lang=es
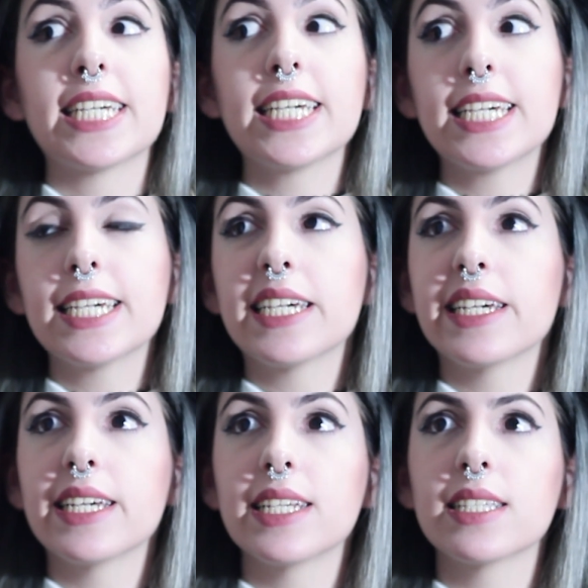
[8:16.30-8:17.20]

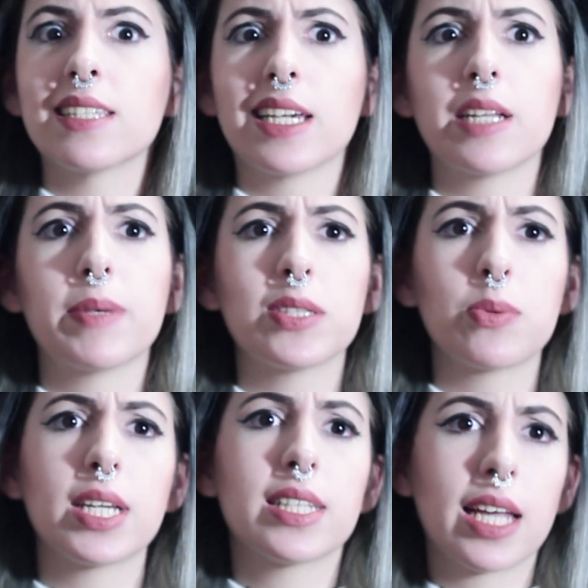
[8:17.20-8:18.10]
y seguirme en
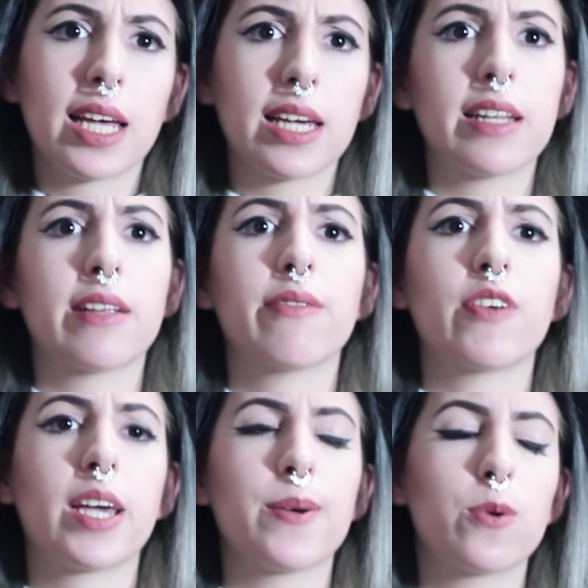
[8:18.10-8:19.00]
Twitter, en
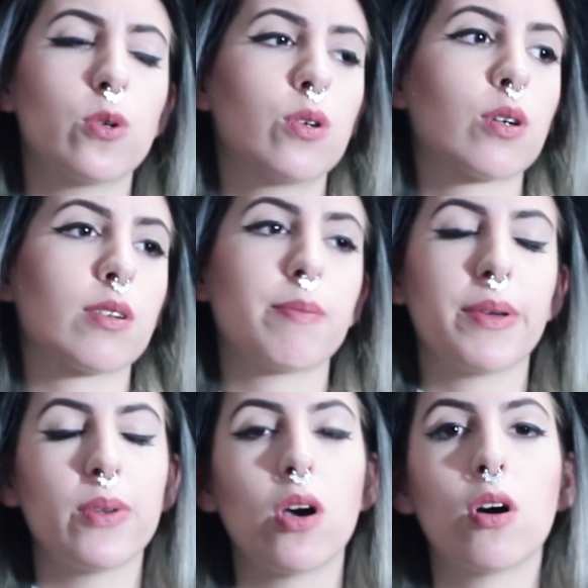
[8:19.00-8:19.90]
Facebook, en
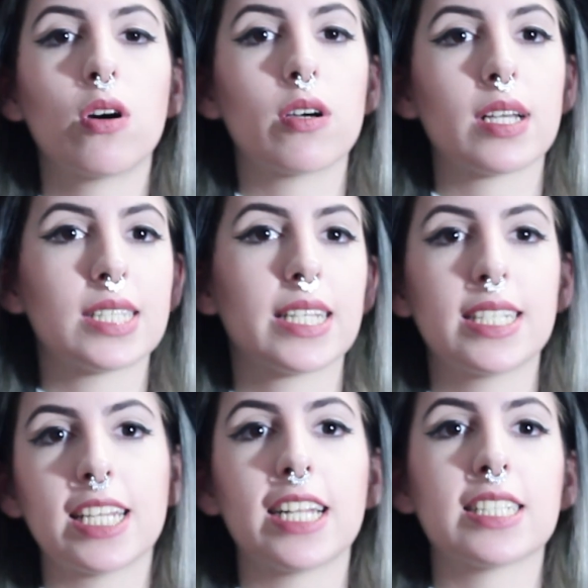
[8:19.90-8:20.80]
mi blog,
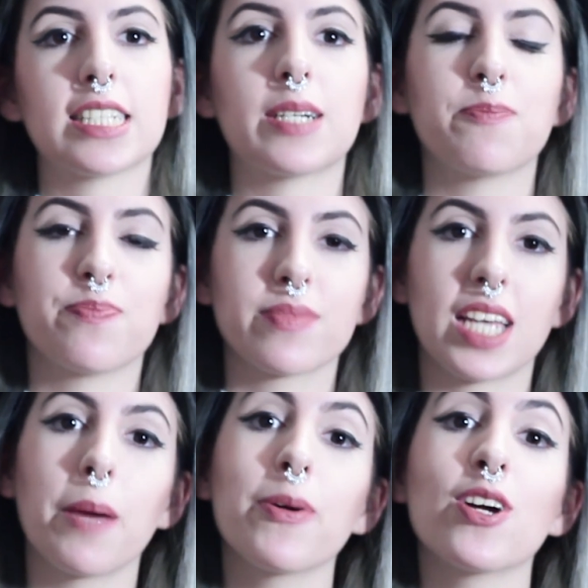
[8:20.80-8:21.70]
etcétera, etcétera, etcétera.
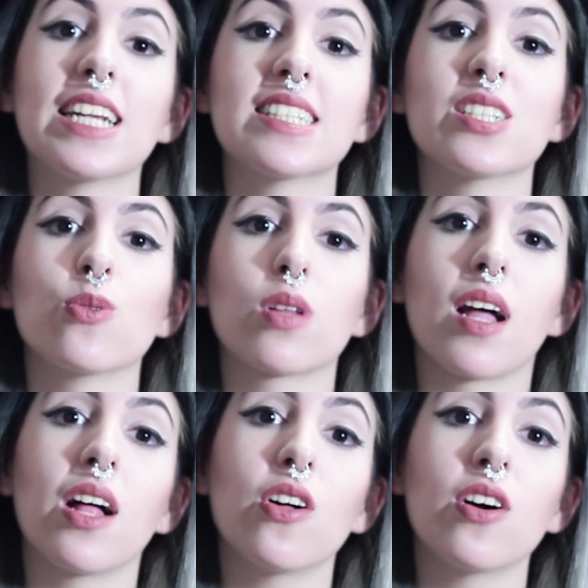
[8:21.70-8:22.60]
Espero que les haya
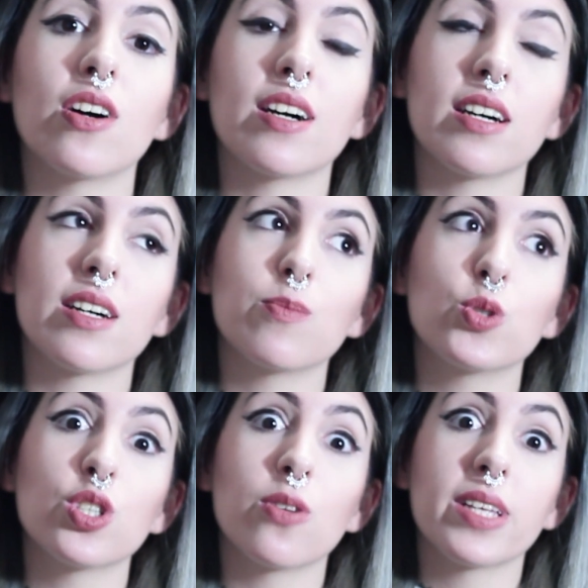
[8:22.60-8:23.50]
gustado
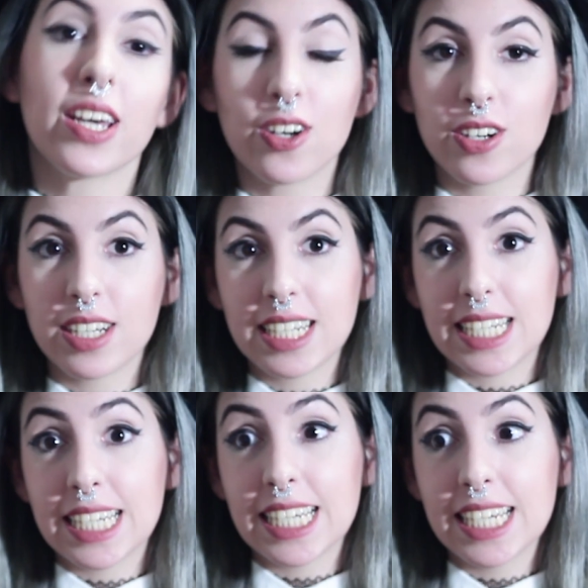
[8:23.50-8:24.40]
mucho el video
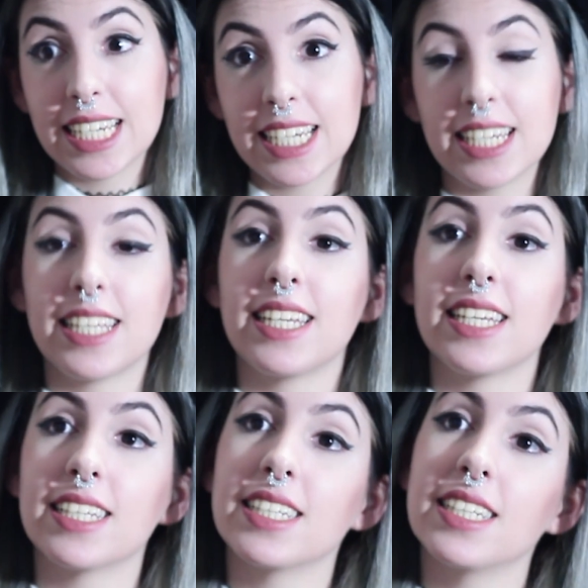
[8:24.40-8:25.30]

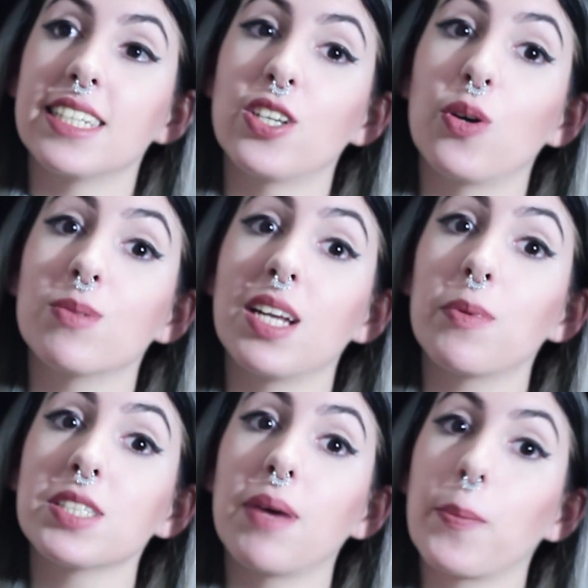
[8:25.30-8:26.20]
y nos vemos en la
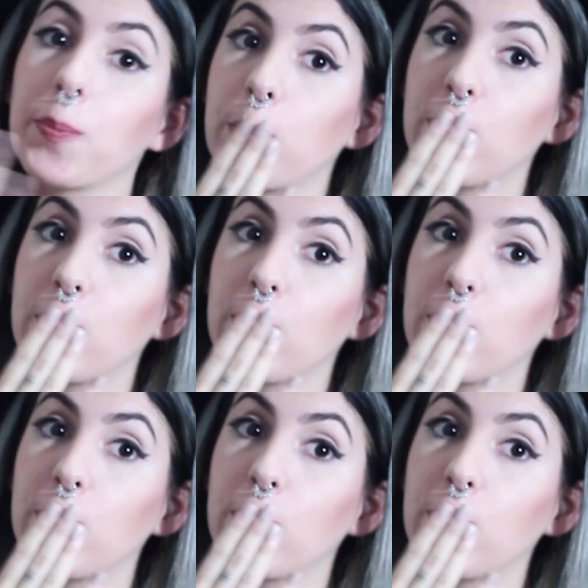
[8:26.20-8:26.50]
próxima.